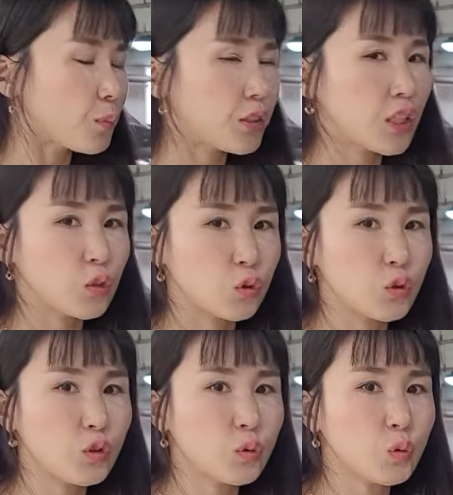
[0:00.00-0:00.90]
미세
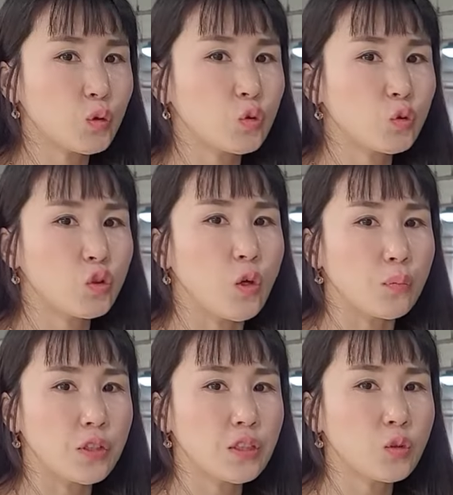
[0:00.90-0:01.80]
누유 또는 누유
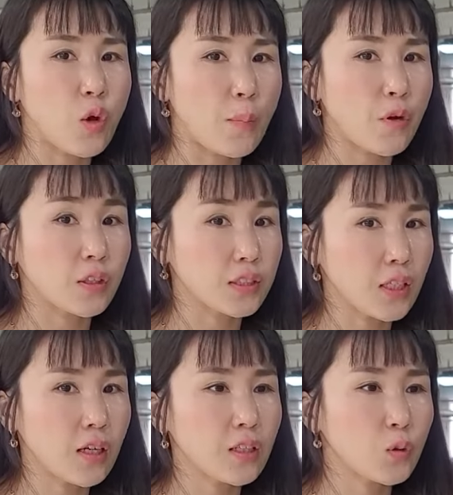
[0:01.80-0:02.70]
없는 완벽한
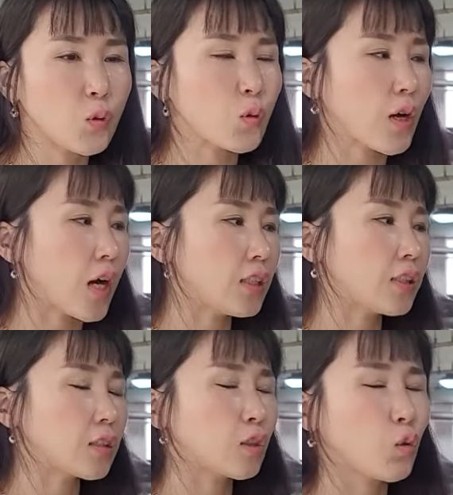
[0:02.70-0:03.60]
차량이고 관리
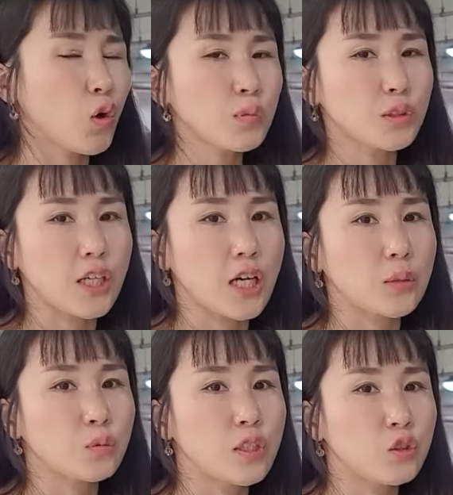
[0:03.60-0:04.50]
상태 너무
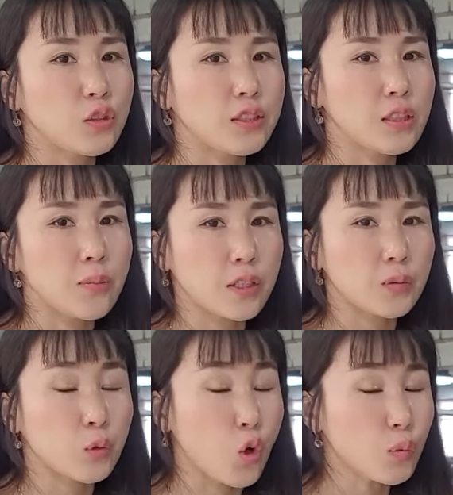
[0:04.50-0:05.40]
자부할 수 있을
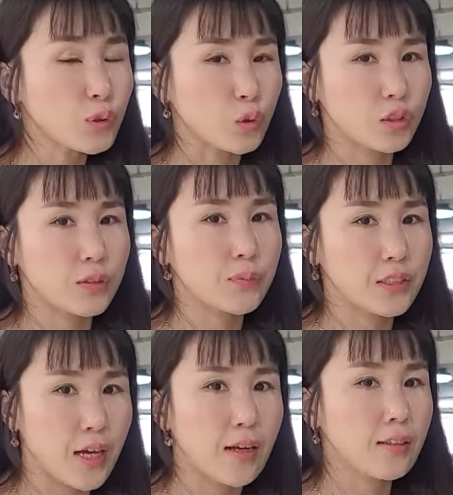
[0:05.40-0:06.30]
만큼 너무
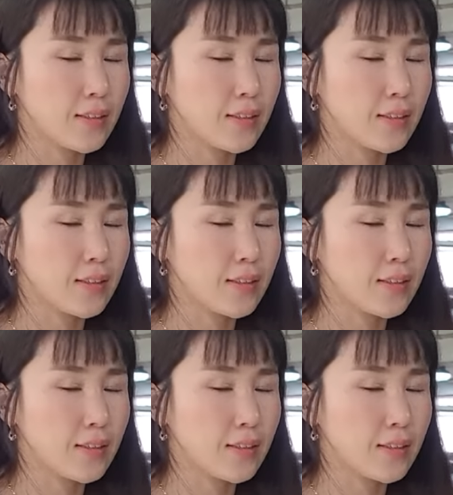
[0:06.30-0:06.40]
좋습니다.